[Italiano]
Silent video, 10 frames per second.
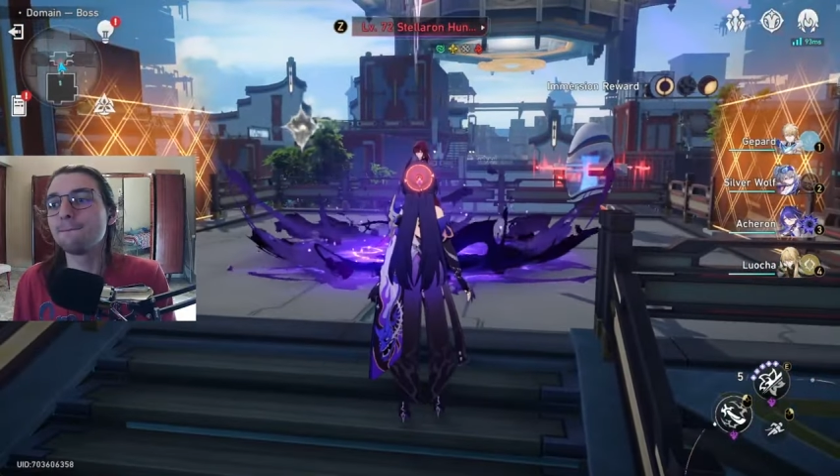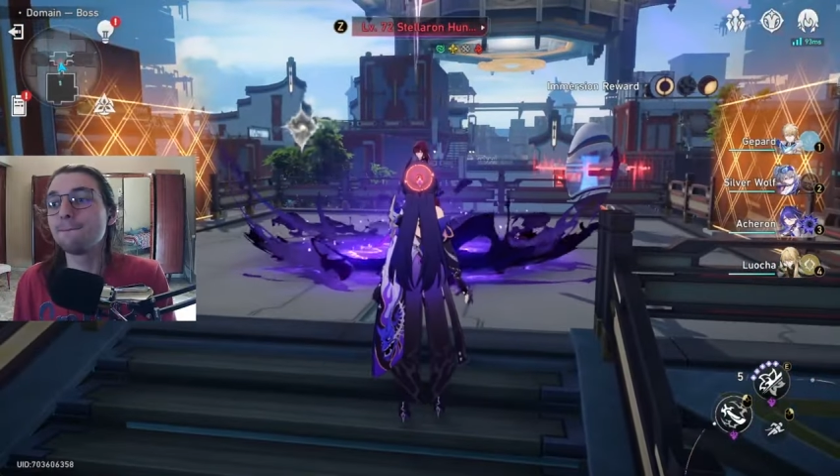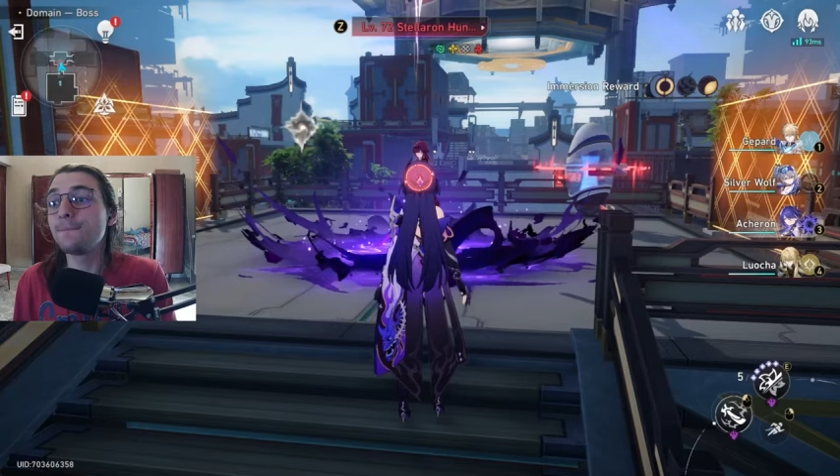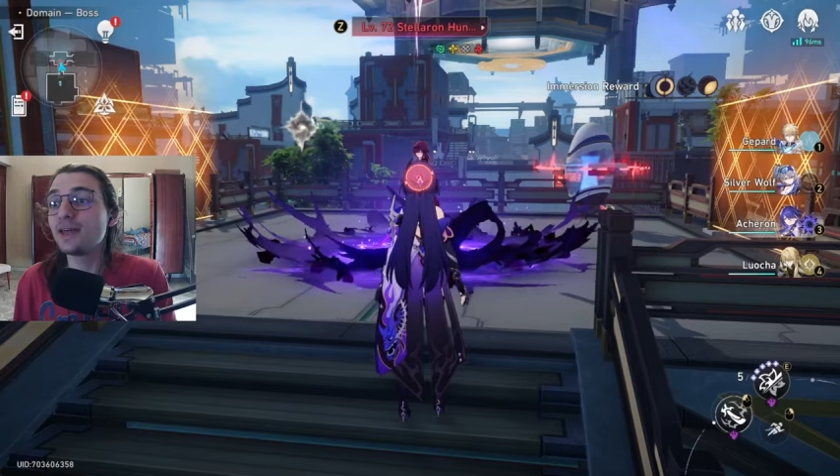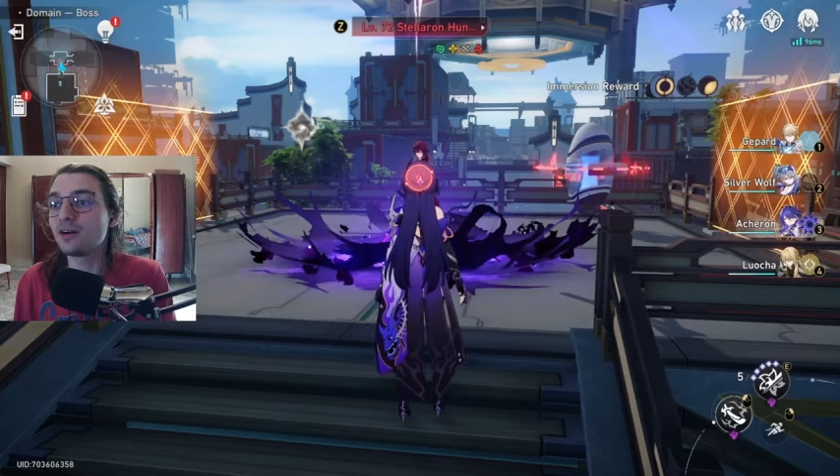
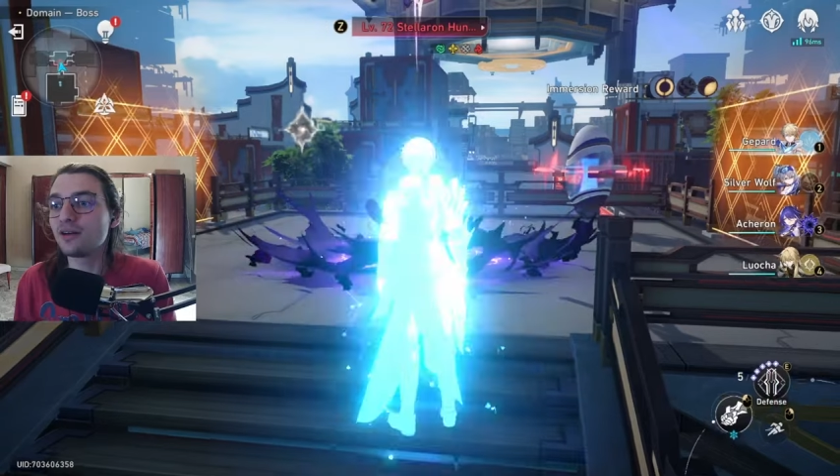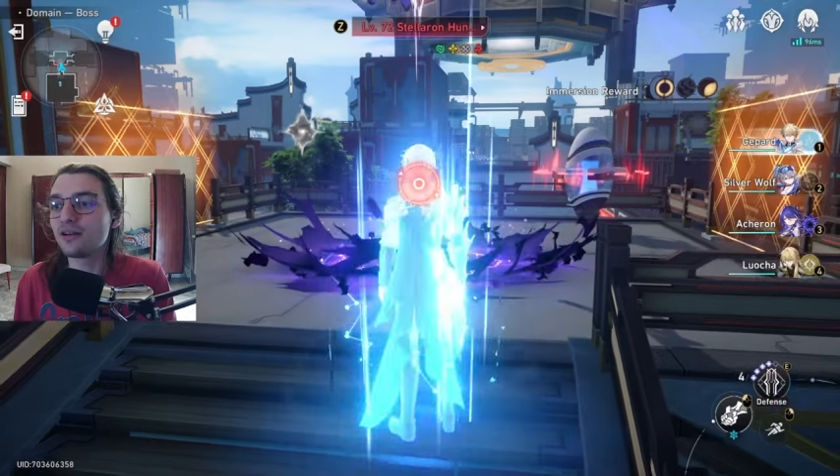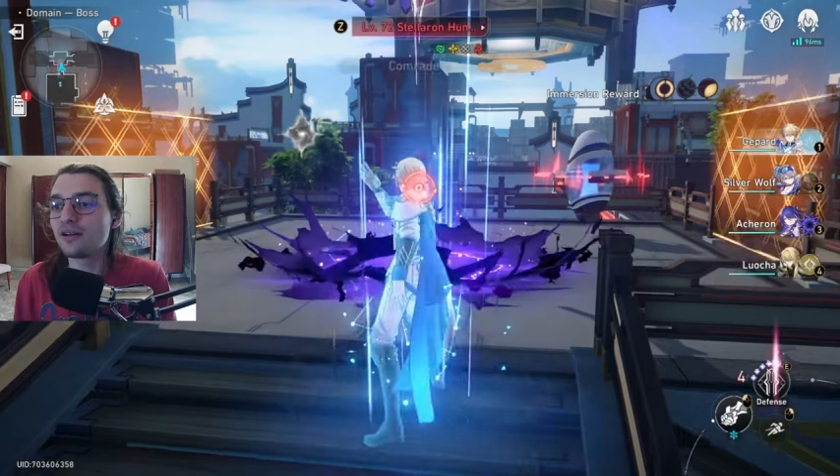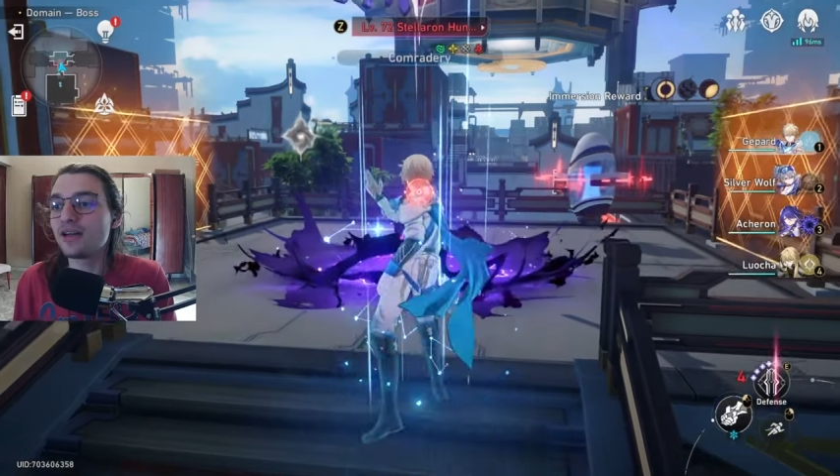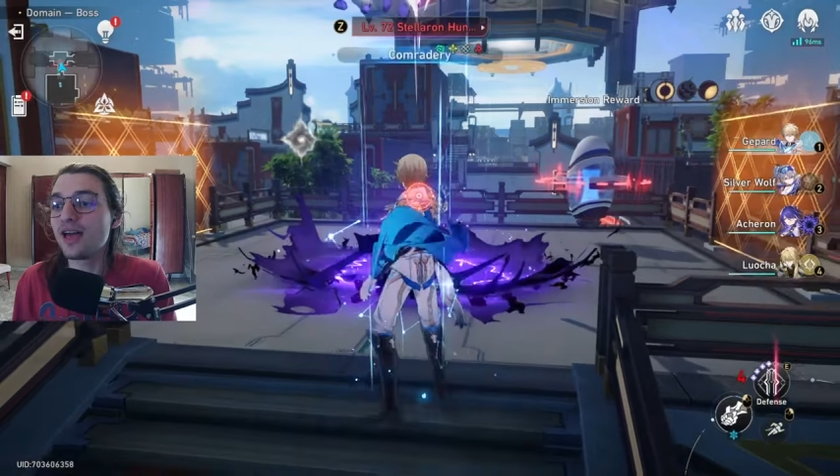però
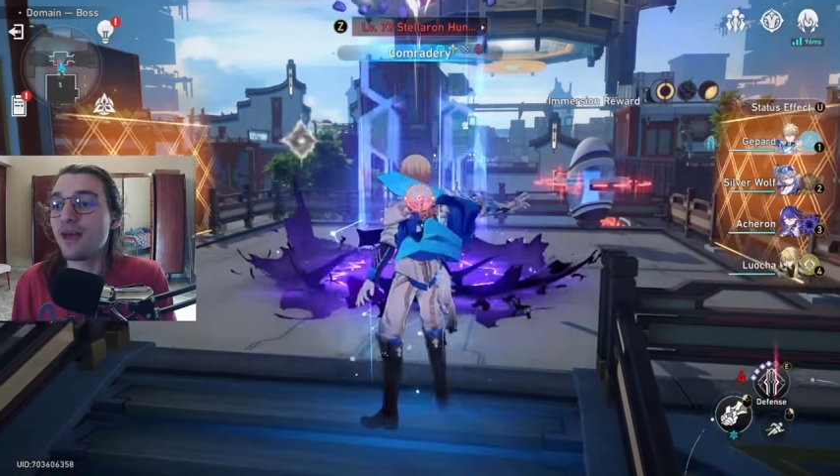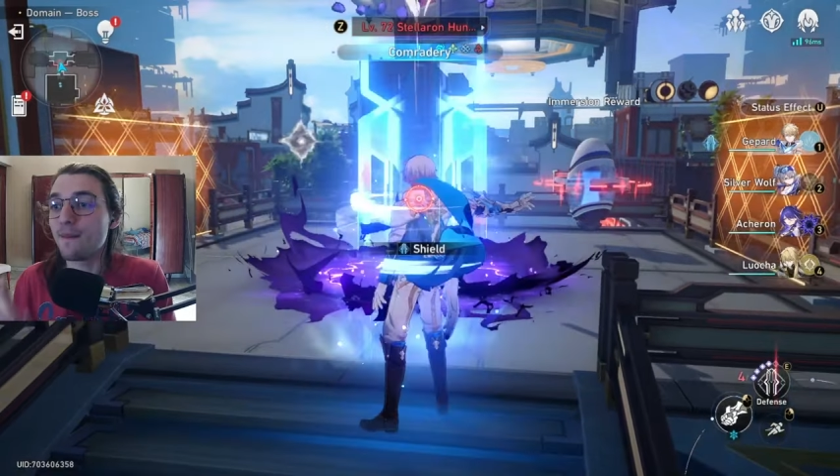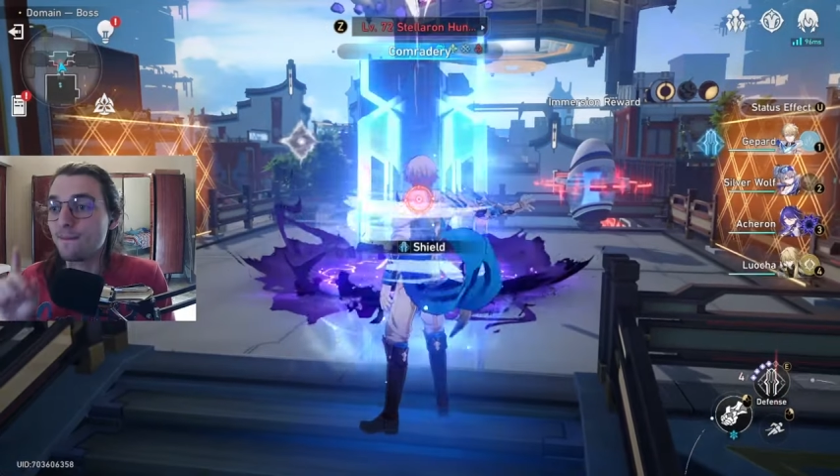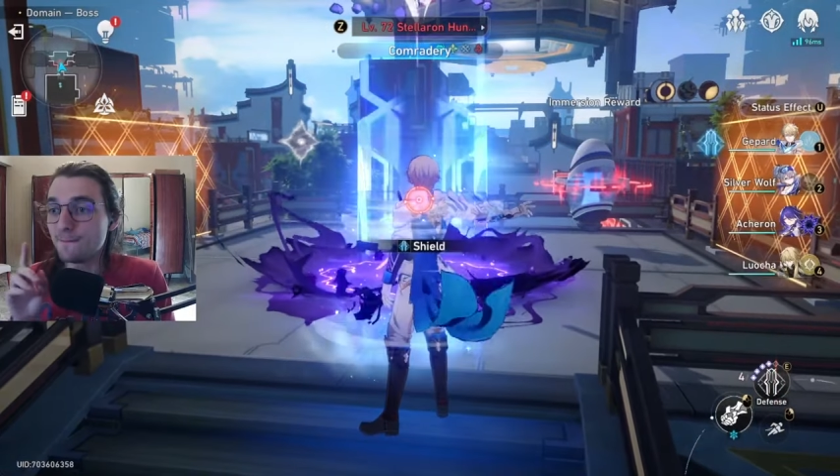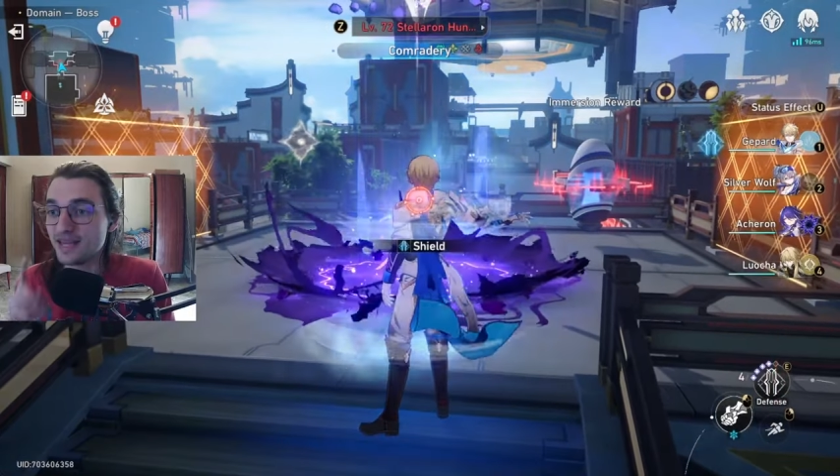
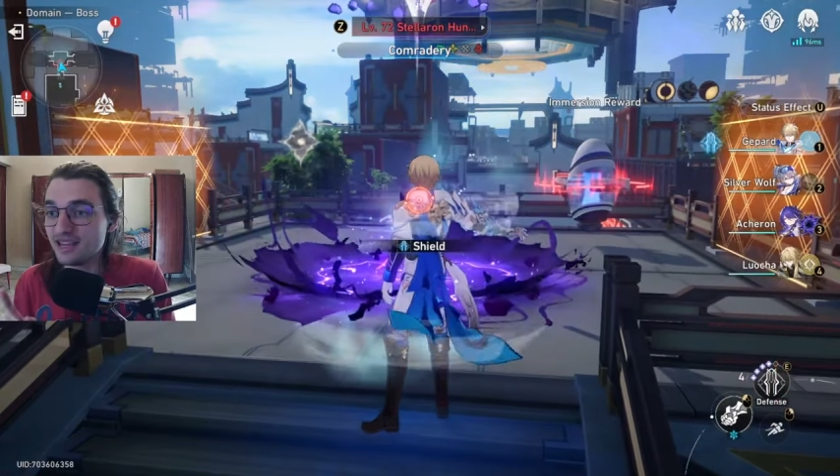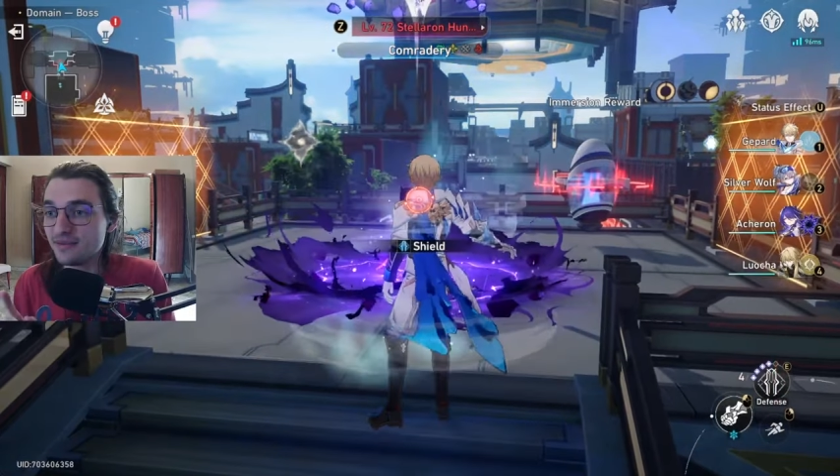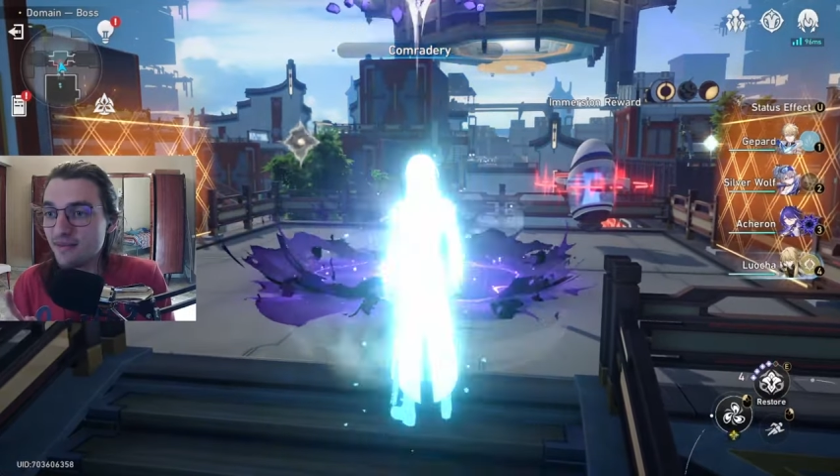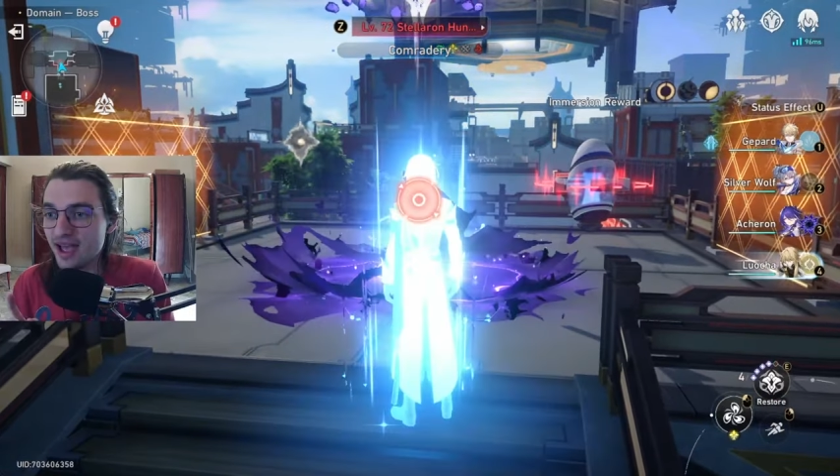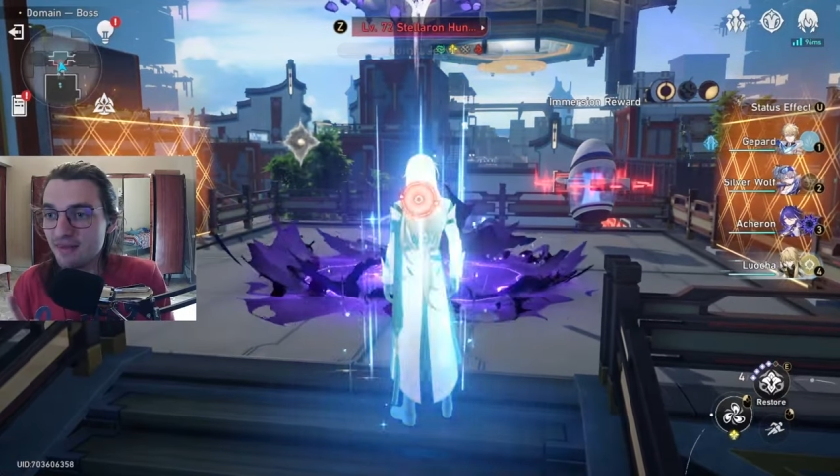per il
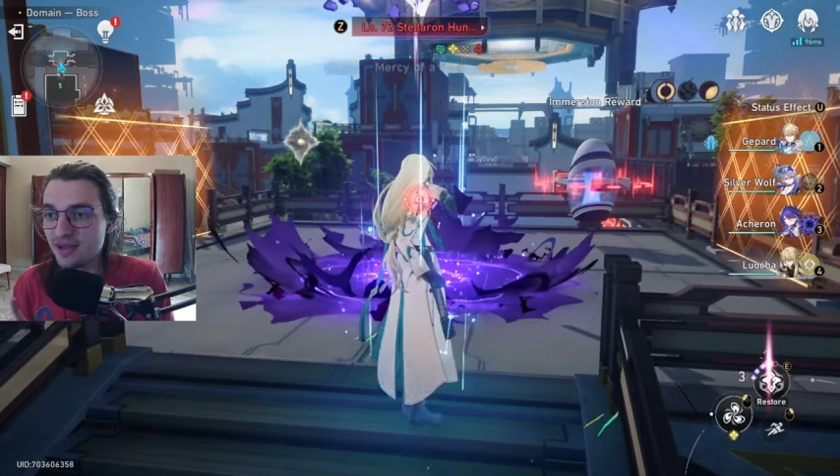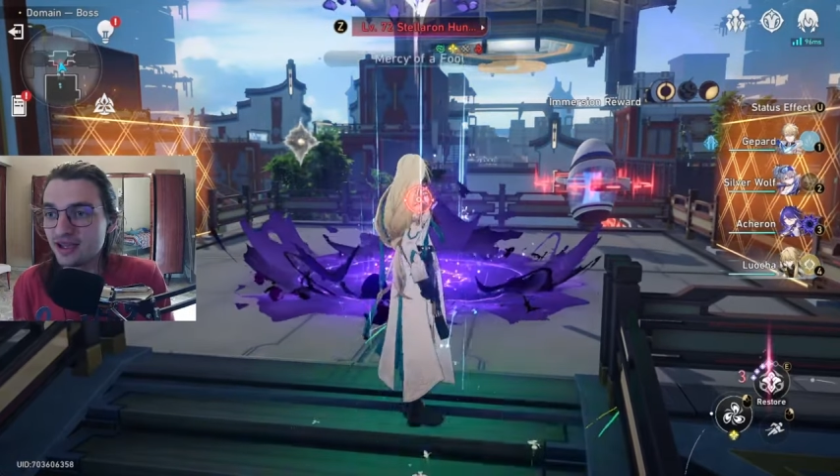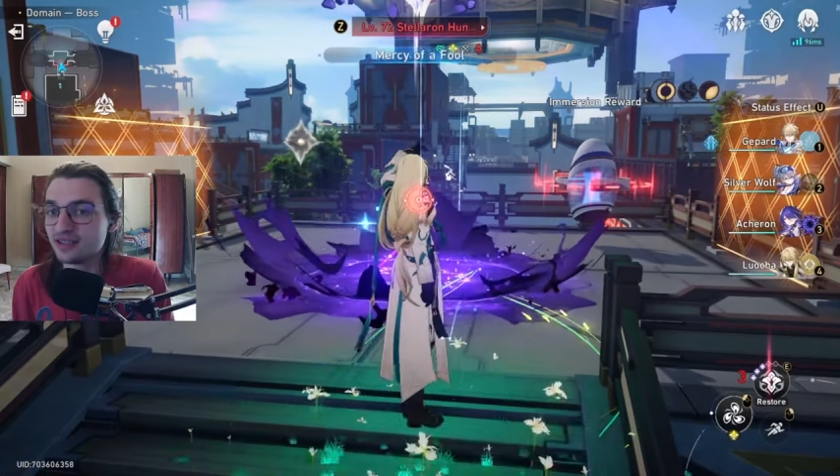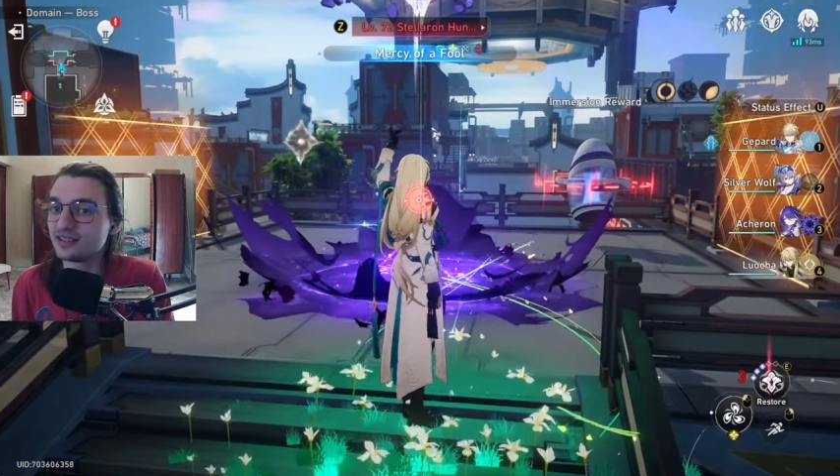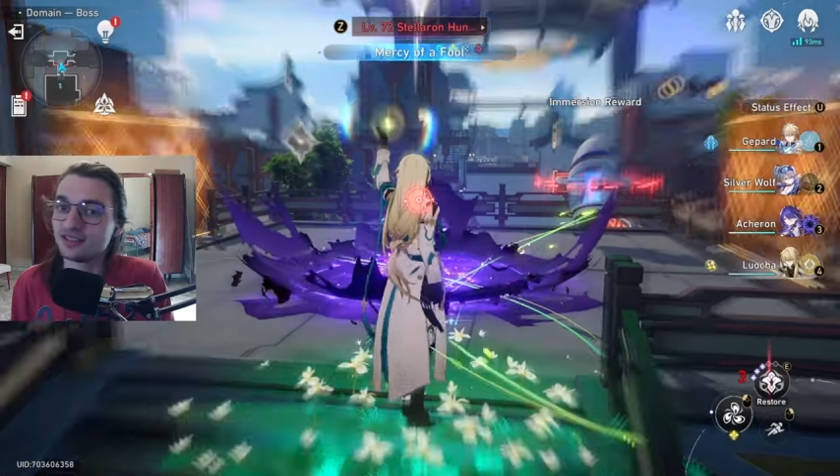meme